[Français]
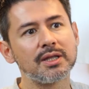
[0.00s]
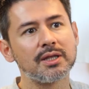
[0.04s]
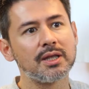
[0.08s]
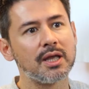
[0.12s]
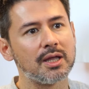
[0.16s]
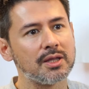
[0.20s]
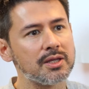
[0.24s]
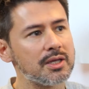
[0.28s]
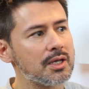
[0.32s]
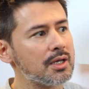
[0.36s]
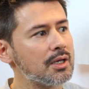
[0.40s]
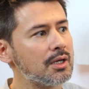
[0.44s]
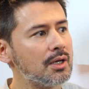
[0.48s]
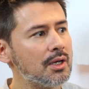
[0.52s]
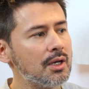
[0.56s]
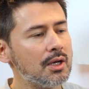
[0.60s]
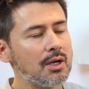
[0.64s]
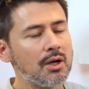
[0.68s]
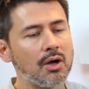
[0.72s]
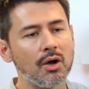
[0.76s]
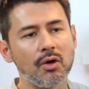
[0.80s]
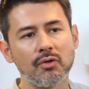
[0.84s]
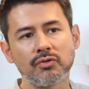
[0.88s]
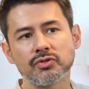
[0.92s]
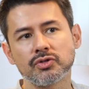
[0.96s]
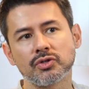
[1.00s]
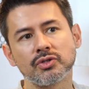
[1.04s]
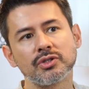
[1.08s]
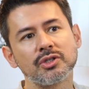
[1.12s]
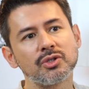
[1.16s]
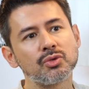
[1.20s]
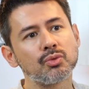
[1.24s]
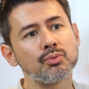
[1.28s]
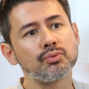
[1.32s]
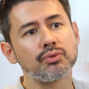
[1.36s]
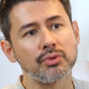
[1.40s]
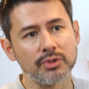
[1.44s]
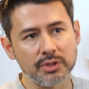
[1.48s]
de gagner en faisant des
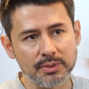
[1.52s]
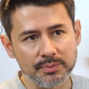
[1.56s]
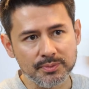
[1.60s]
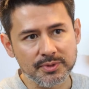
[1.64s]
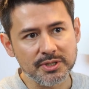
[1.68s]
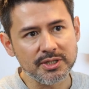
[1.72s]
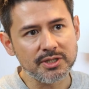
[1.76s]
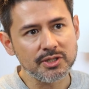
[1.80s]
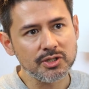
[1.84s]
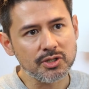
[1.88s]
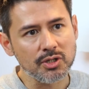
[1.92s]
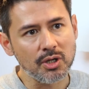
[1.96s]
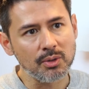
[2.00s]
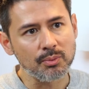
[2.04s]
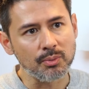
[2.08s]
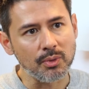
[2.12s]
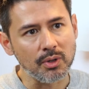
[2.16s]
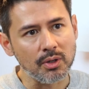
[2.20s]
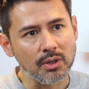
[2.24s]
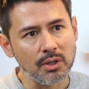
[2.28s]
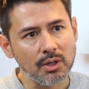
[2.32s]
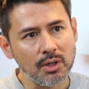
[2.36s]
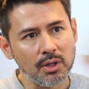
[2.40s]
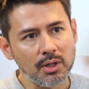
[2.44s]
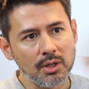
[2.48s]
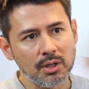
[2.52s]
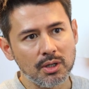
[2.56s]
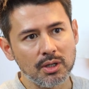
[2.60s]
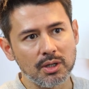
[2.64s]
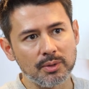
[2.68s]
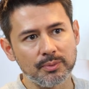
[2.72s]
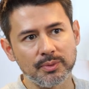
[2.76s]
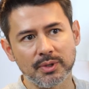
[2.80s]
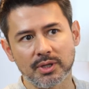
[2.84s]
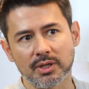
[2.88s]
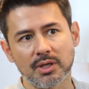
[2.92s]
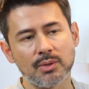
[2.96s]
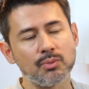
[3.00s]
dons pour des petites sommes, eh
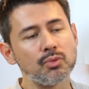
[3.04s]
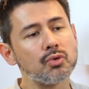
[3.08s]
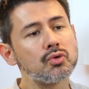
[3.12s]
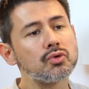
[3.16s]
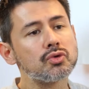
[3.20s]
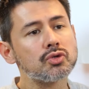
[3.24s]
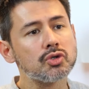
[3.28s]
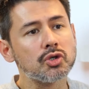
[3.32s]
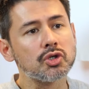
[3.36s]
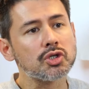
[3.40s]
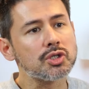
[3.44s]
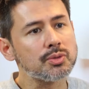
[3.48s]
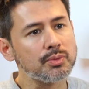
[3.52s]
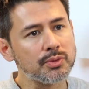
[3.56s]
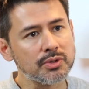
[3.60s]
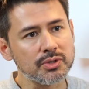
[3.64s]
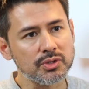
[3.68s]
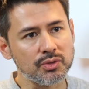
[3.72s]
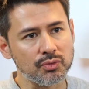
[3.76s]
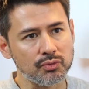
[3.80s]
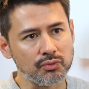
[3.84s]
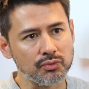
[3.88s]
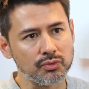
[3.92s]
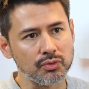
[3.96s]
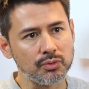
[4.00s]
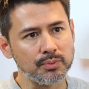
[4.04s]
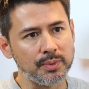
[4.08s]
bien, il y a beaucoup de gens, je pense, qui ont voulu